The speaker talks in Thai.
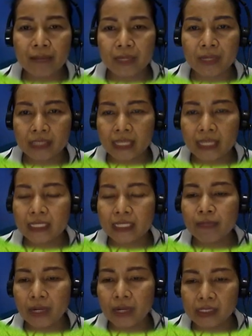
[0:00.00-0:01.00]
ประเทศที่
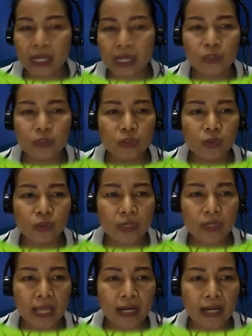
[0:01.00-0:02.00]
ประชาชนส่วนให
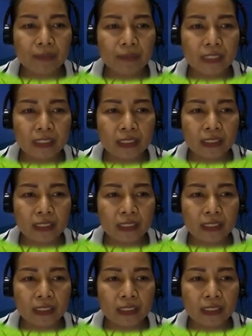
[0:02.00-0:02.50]
ญ่นับถือ